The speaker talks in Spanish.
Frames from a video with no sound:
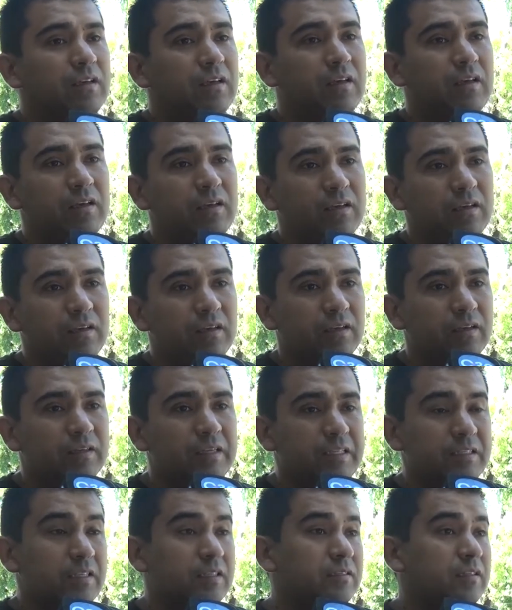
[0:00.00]
Eh,
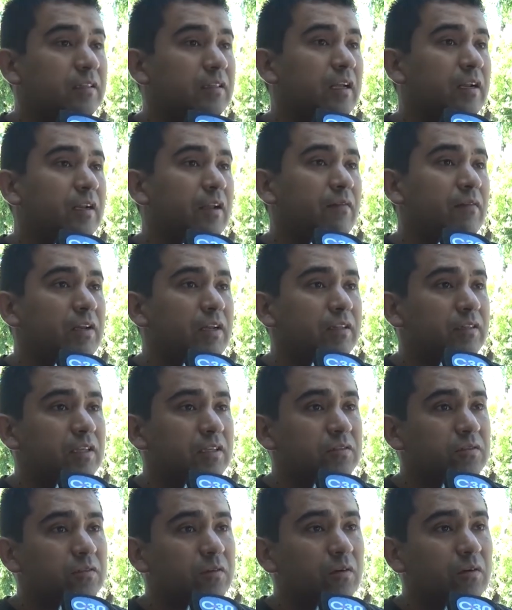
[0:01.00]
necesita
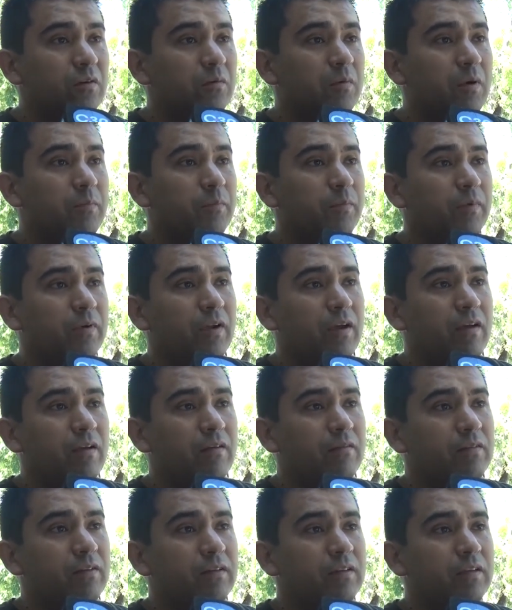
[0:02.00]
rehabilitación, lo más
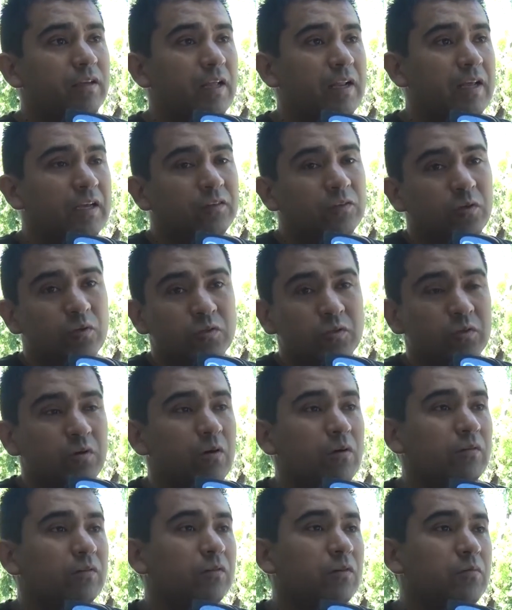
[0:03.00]
probable,
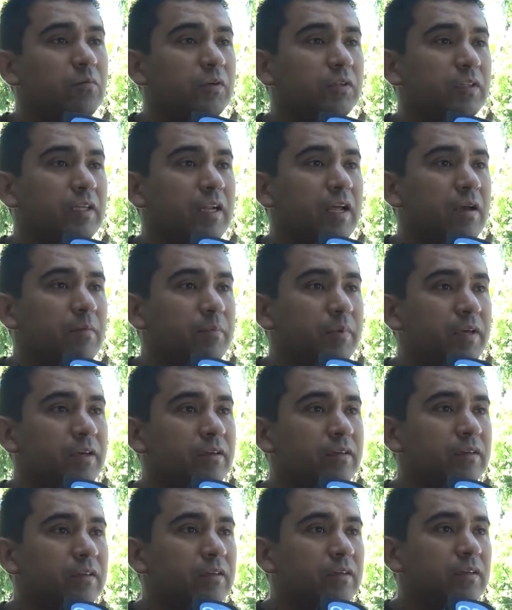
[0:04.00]
electroshock como
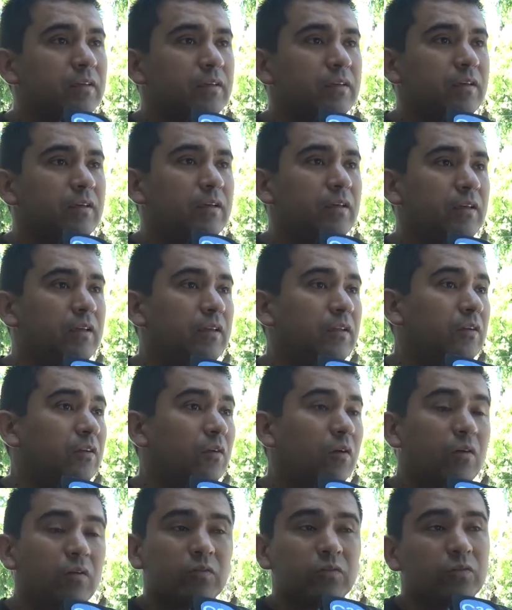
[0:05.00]
terapia, y
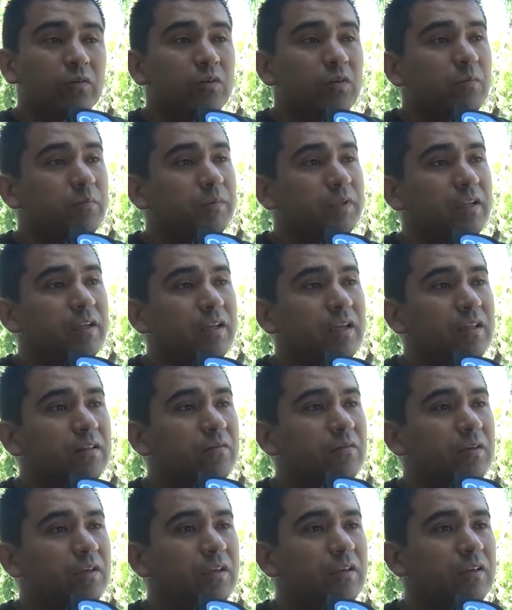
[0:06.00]
no lo estoy
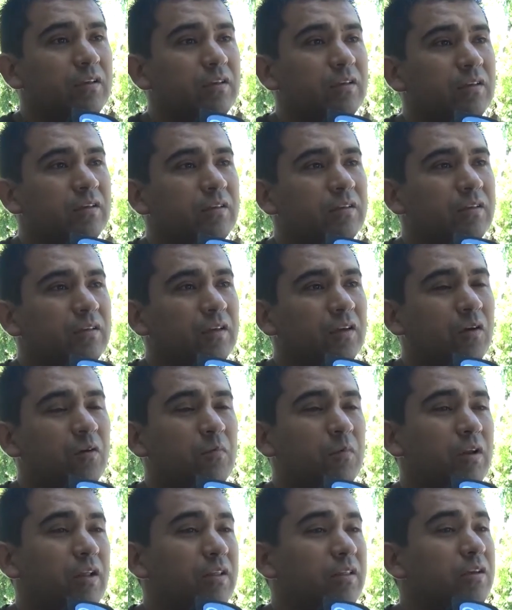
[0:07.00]
obteniendo y, y
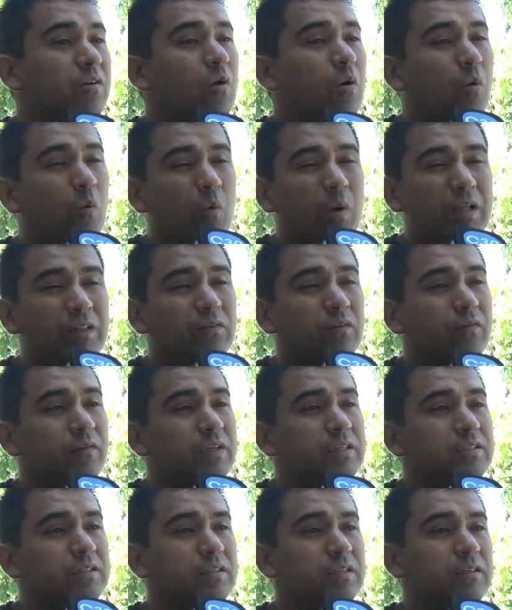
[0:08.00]
como le digo, cuatro
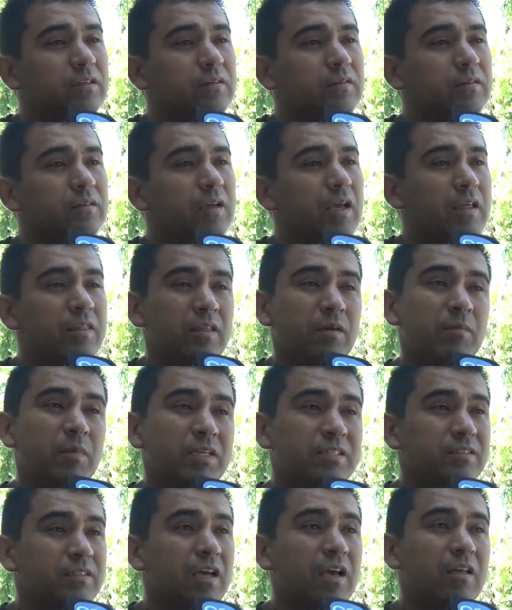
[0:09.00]
veces es
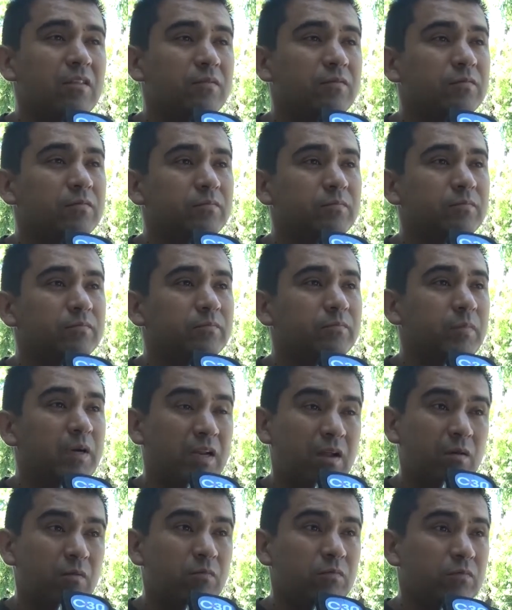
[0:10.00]
demasiado
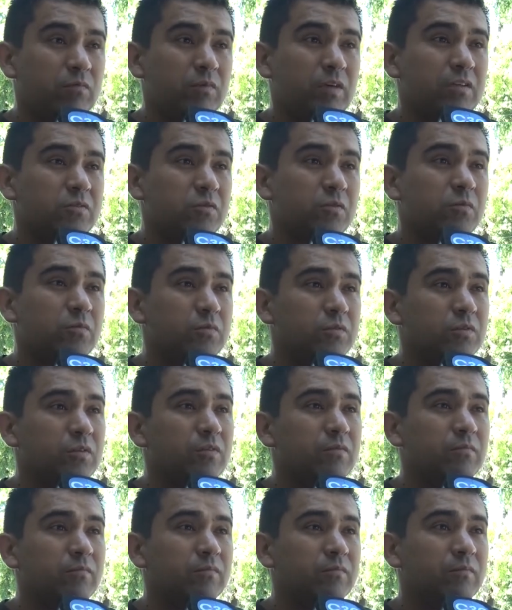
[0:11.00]
para una
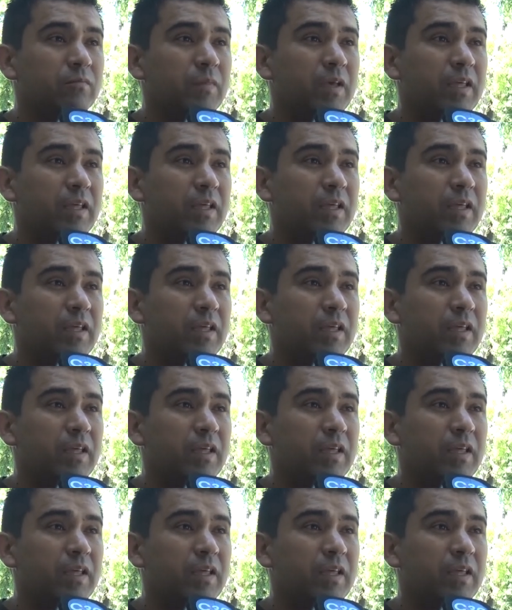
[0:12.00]
solución